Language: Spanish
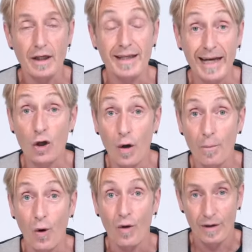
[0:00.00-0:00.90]
¿Qué
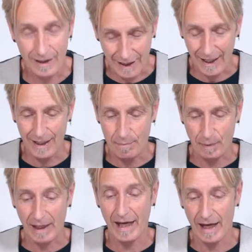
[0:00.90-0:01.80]
como? Que eh,
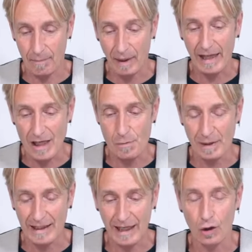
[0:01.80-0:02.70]
para,
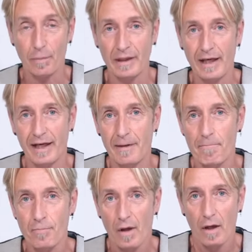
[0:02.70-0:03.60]
explicarlo
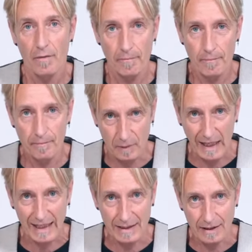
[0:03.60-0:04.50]
bien, cada